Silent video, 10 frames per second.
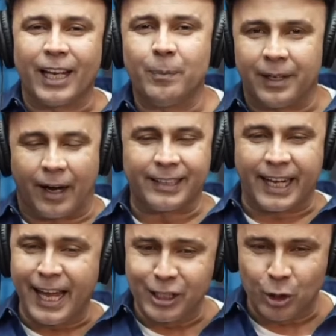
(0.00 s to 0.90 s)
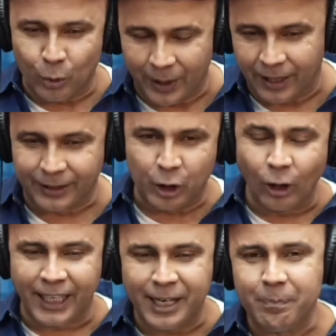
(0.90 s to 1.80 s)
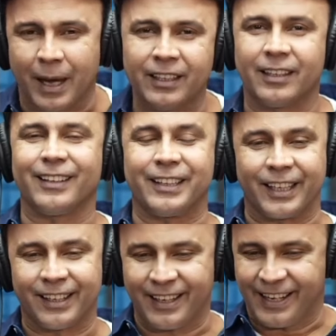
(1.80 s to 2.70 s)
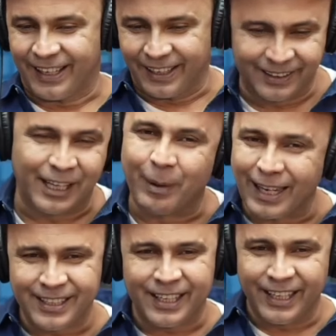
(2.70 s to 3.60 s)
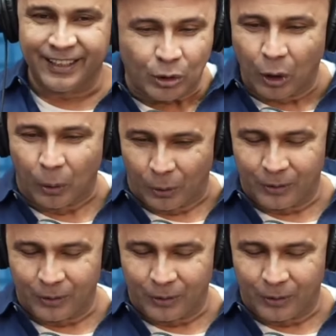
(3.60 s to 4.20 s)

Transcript: मोबाइल पर अठारह सौ रुपए का टॉक टाइम पाने के लिए दबाइए दो